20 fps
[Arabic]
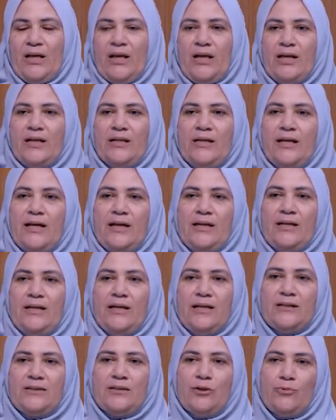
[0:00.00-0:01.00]
إن
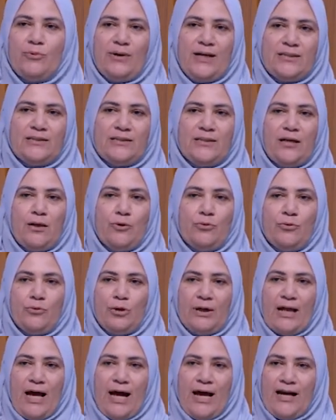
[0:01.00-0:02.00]
احنا دلوقتي
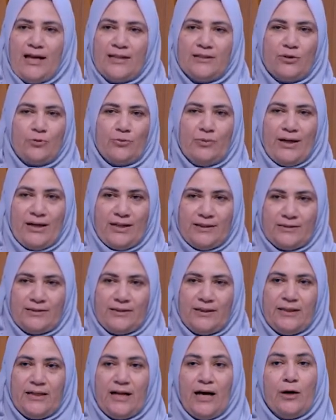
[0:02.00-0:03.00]
لو أحد
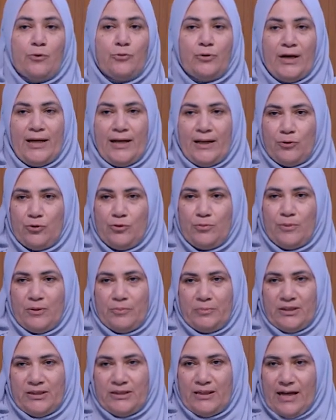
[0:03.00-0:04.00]
الوالدين أو كلاهما
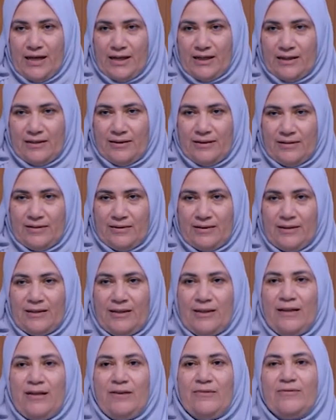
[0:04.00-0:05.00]
بيدخن
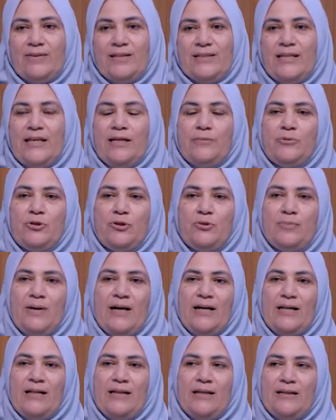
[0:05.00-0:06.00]
فده
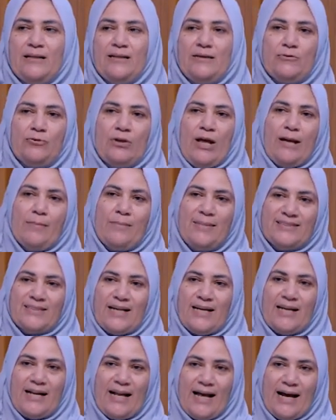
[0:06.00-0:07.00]
بيبقى ده
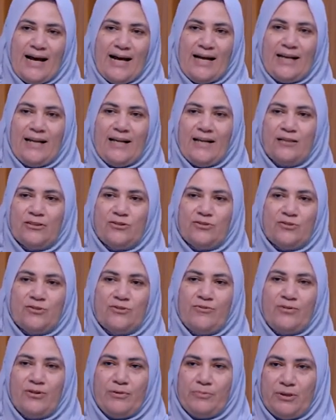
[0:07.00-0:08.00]
المثل الاعلى
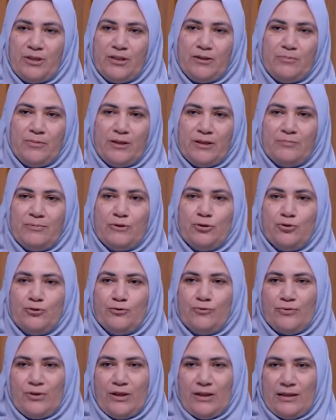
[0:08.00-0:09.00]
الطفل بيكبر بيشوف